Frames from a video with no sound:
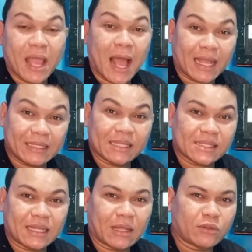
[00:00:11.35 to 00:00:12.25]
Aqui
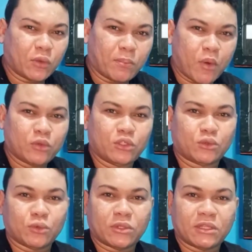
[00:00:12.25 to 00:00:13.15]
nesse canal tem um pouco de tudo,